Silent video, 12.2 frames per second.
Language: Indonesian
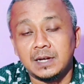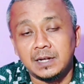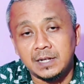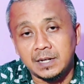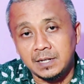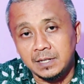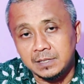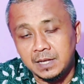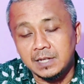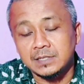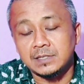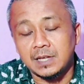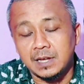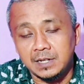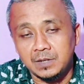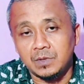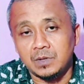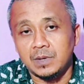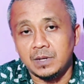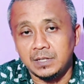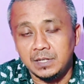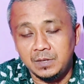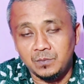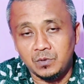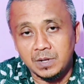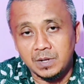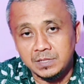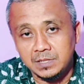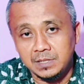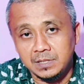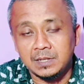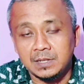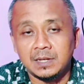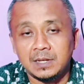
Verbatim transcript: agar kita saling berbagi informasi